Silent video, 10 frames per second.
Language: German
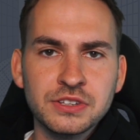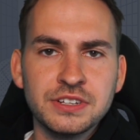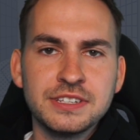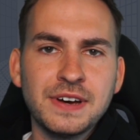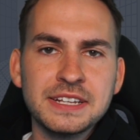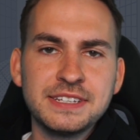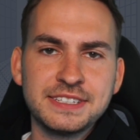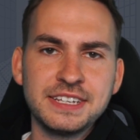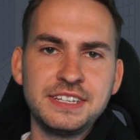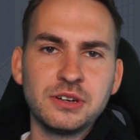sondern sie warten
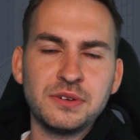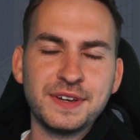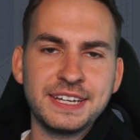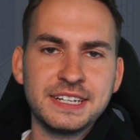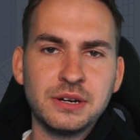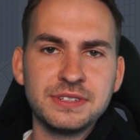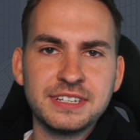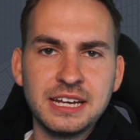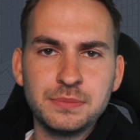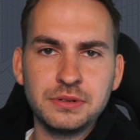tatsächlich hier noch auf einen genauen
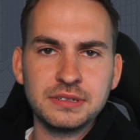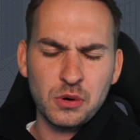Zeitpunkt.